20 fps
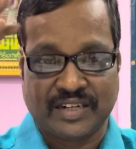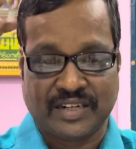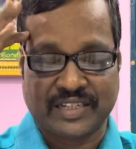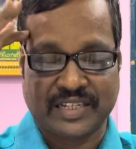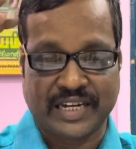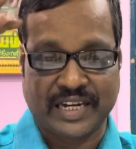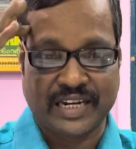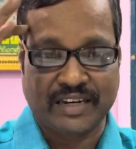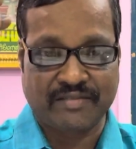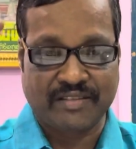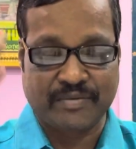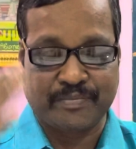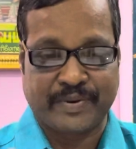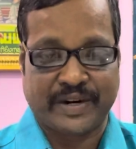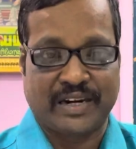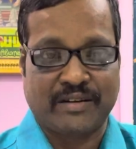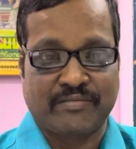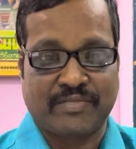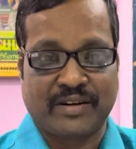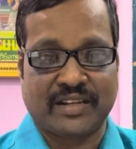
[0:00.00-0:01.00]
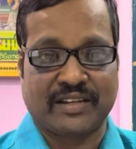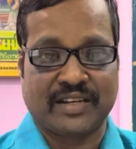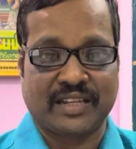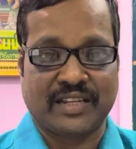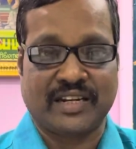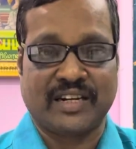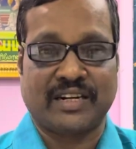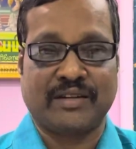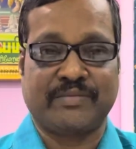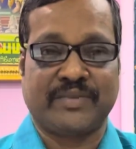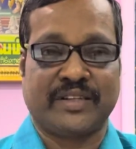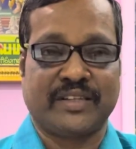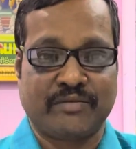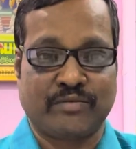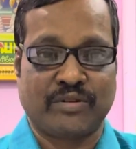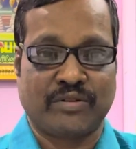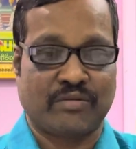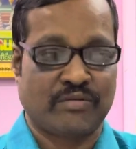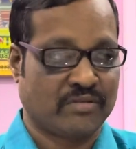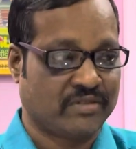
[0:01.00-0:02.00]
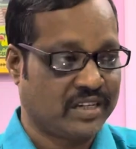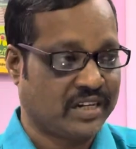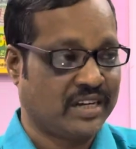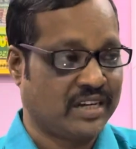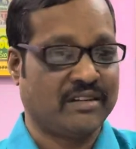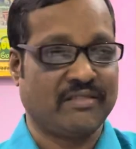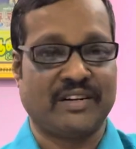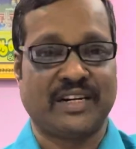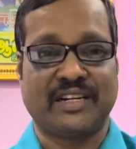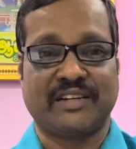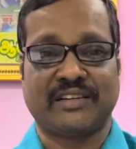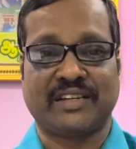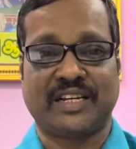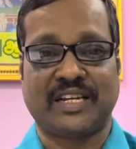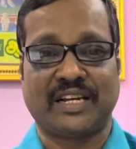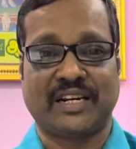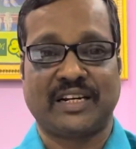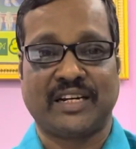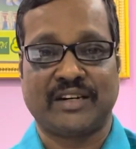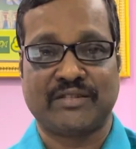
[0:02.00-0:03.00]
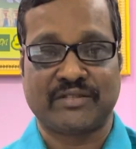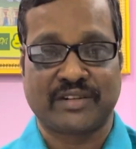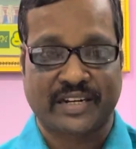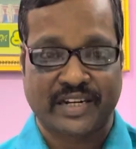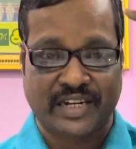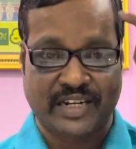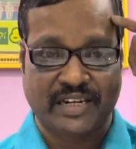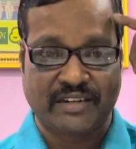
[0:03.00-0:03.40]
இந்த அறிவை பயன்படுத்தாத இடம் இது ஒரு கொத்தனார் வேலை செய்கிறாருன்னு அவருக்கு